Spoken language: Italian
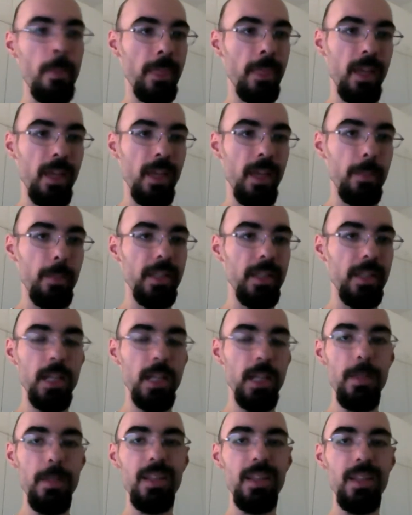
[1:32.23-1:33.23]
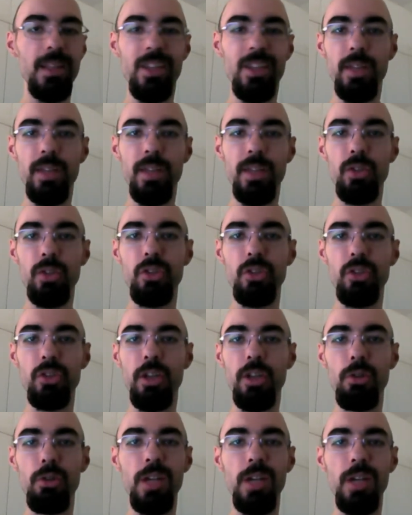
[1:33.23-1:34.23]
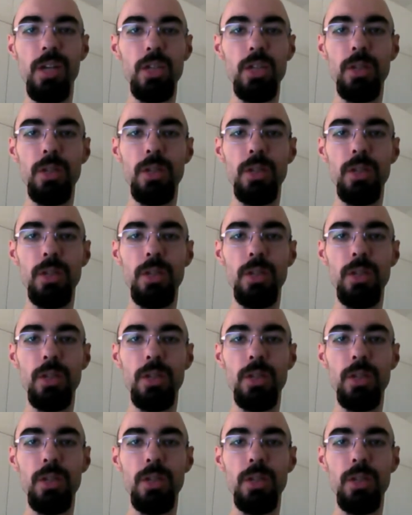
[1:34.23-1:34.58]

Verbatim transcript: praticamente è stato stroncato da